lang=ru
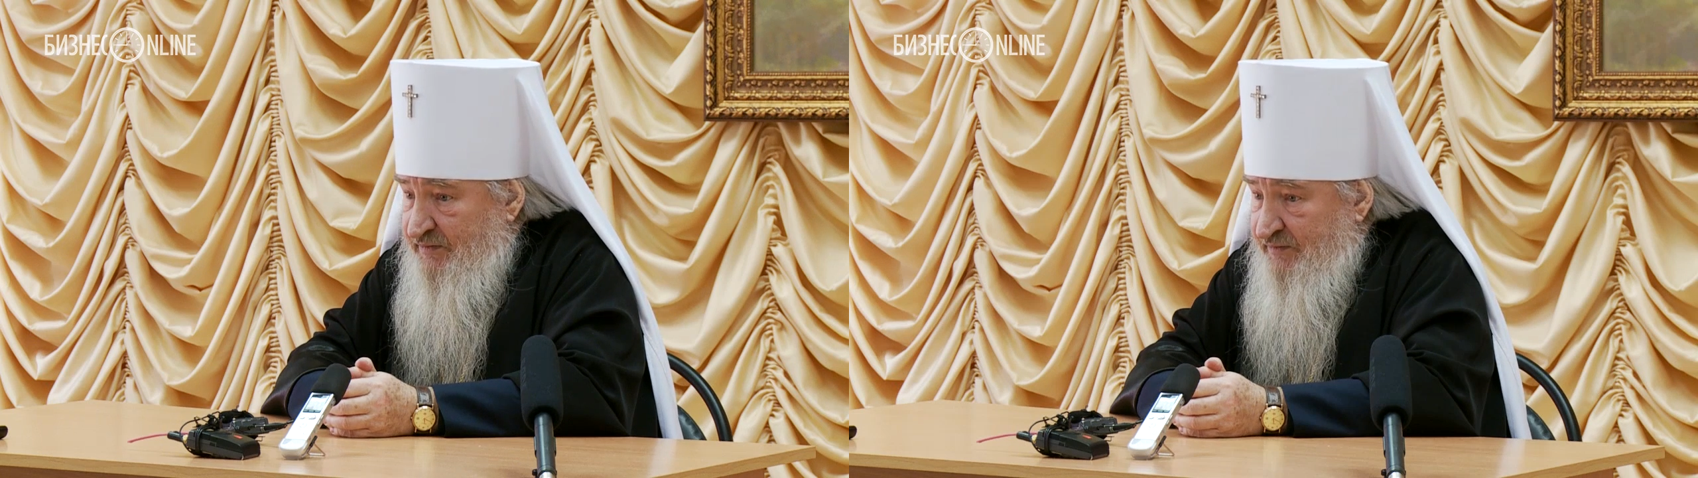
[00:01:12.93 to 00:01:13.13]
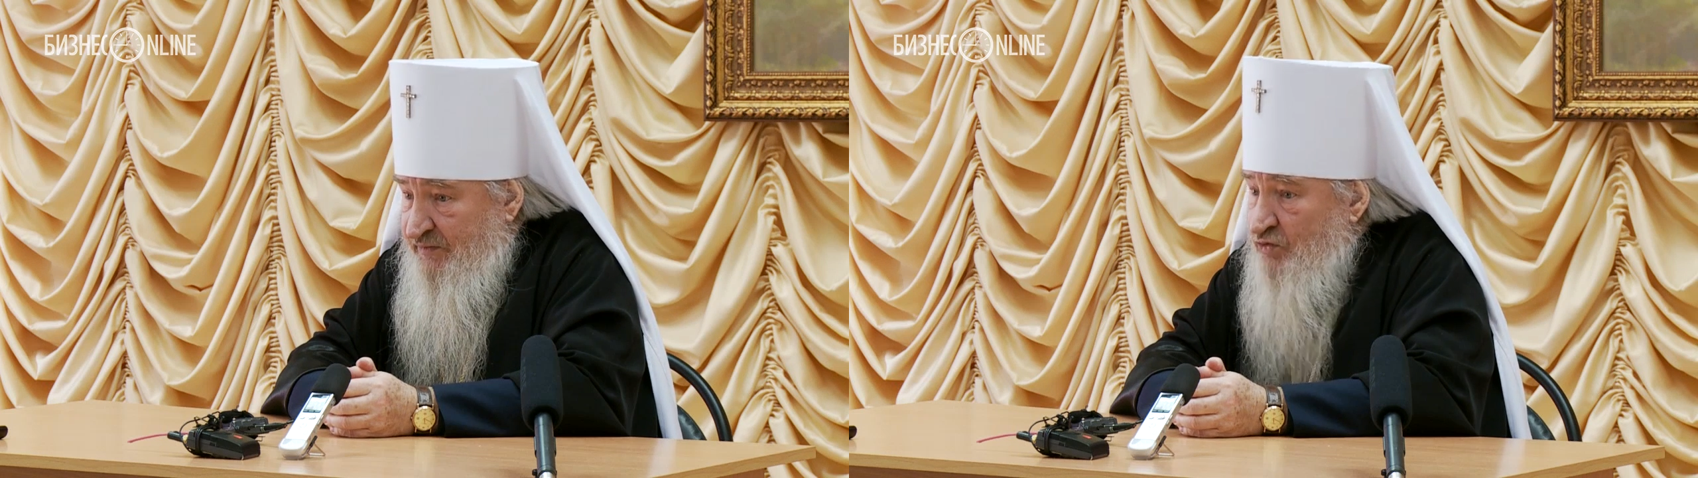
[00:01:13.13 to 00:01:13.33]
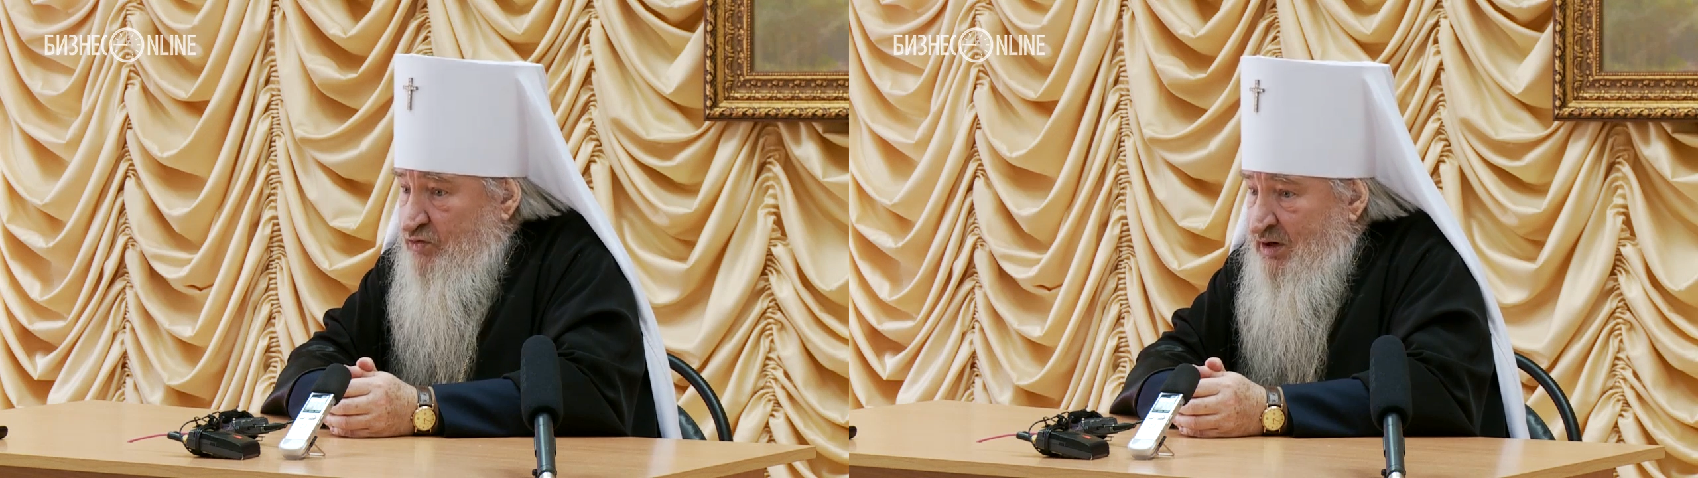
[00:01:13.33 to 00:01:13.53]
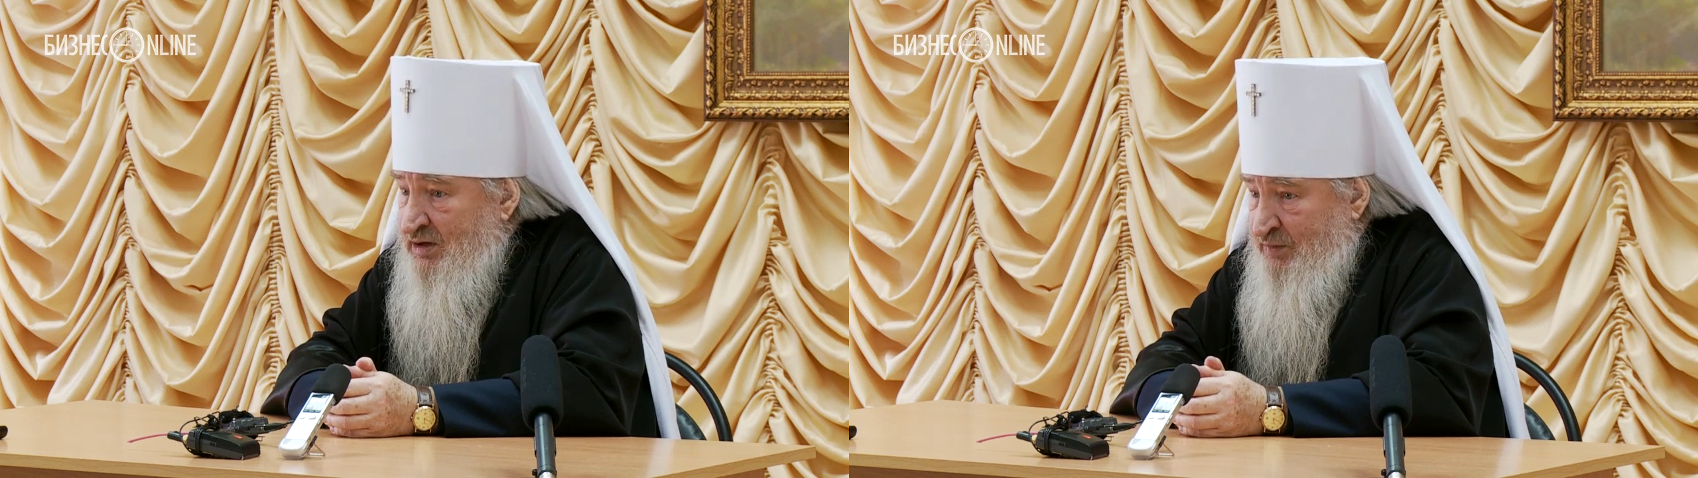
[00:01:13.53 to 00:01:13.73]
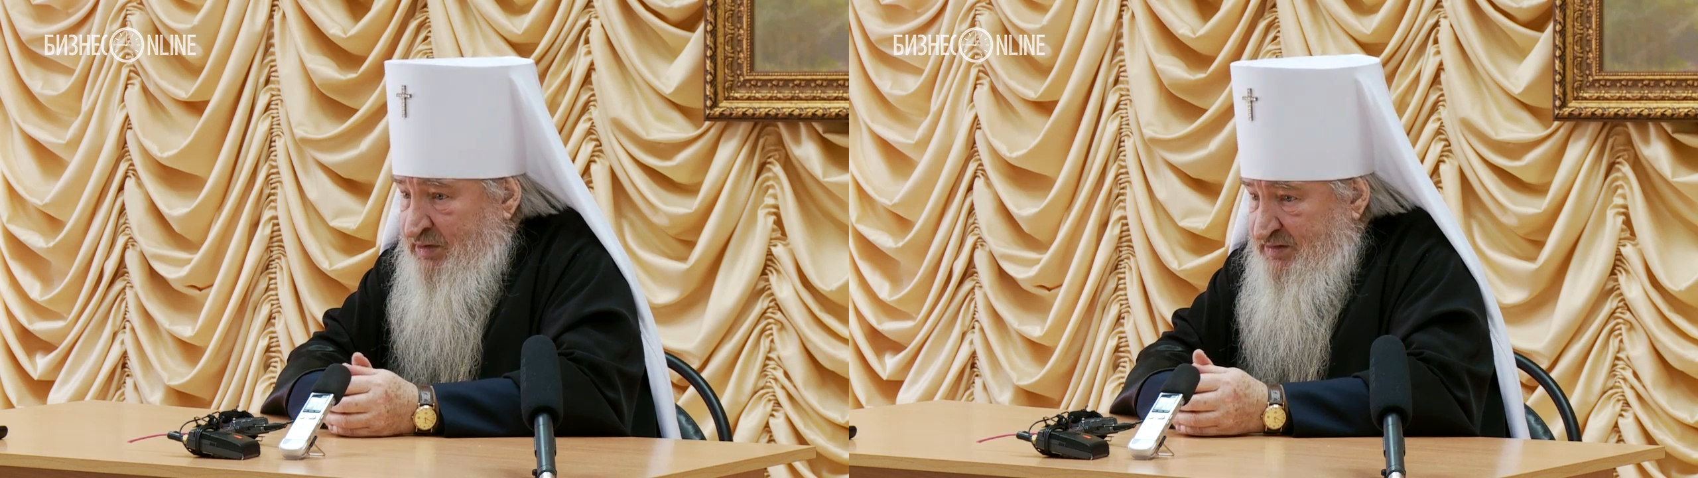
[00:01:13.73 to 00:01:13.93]

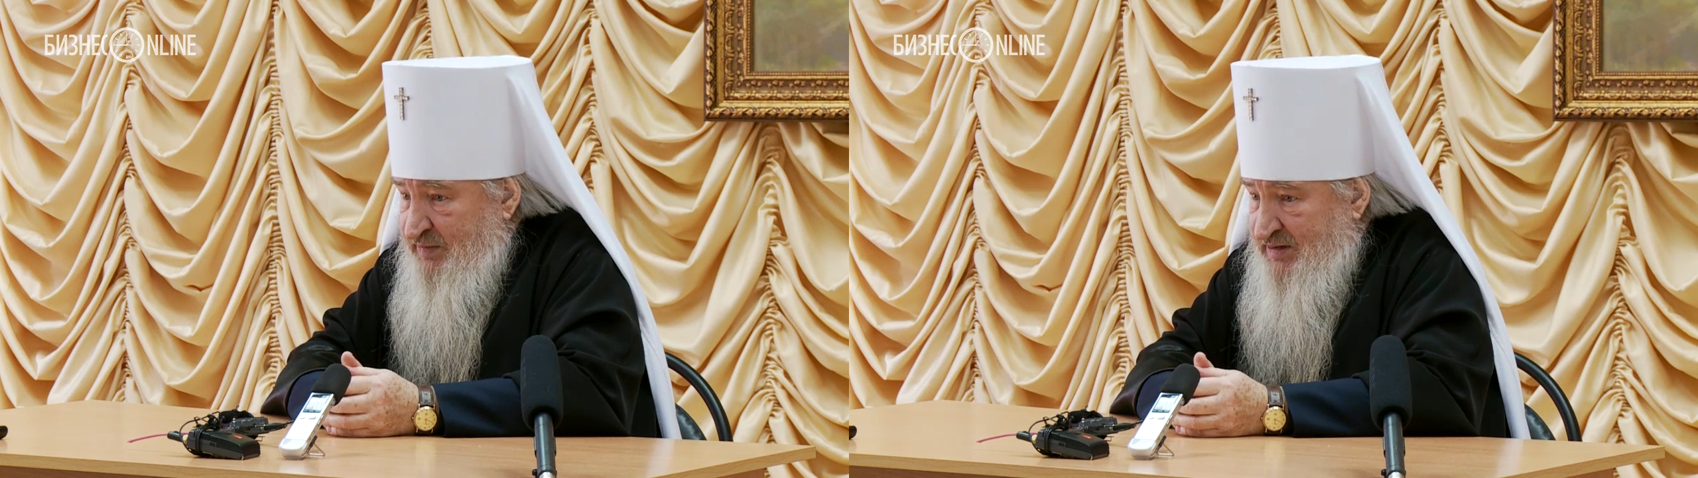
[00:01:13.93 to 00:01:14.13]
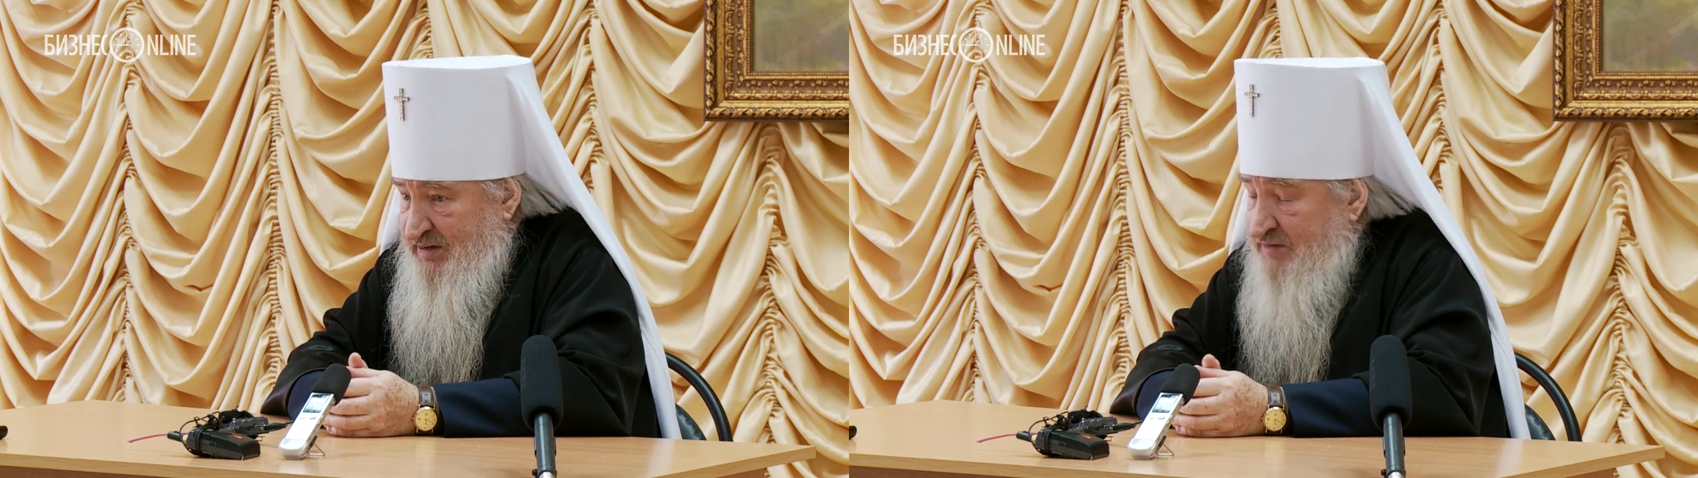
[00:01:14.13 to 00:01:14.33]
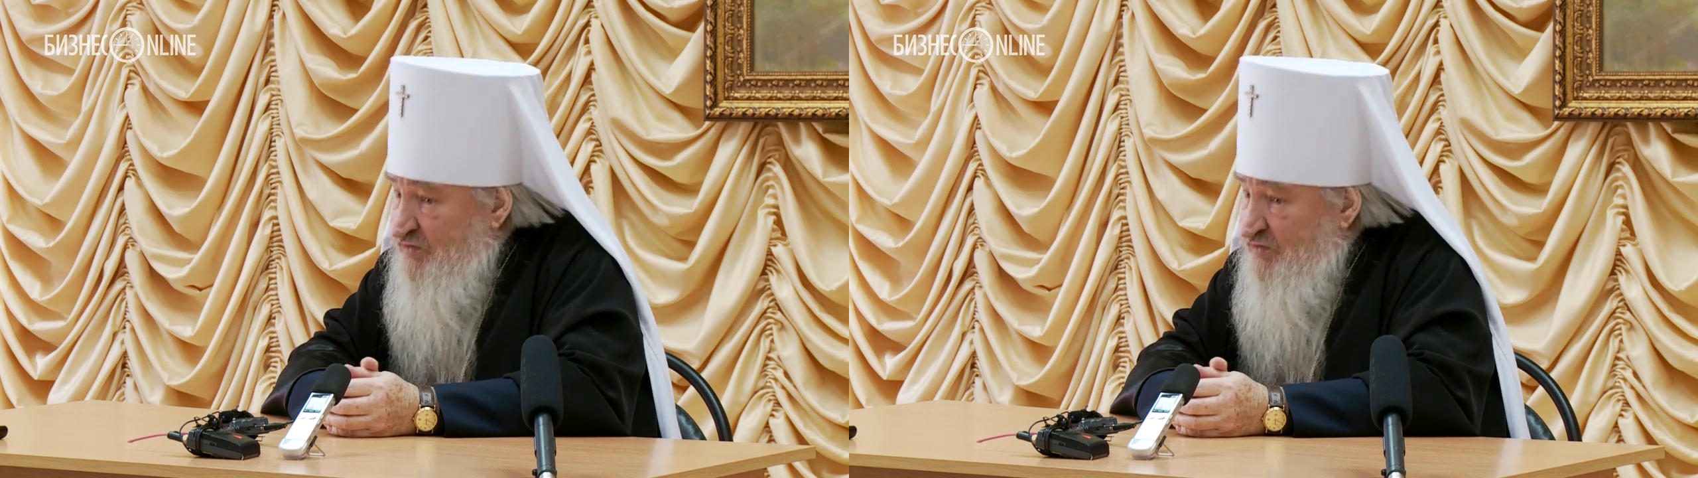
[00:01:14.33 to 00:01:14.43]
внутренне пересмотреть